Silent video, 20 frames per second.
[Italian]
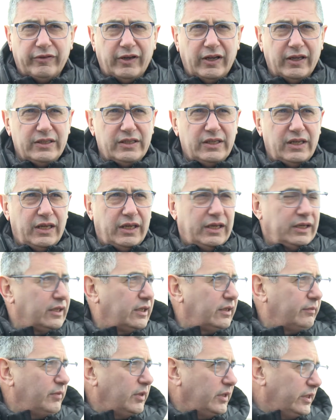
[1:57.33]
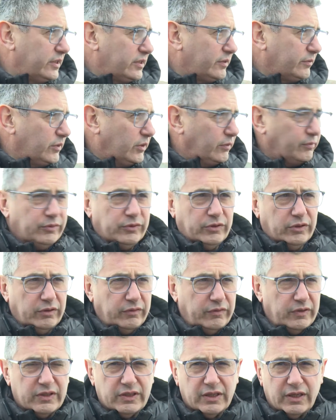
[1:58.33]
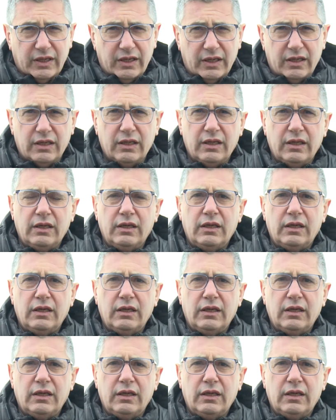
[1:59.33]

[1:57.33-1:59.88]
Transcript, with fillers: fragile e anche bellissimo dal punto di vista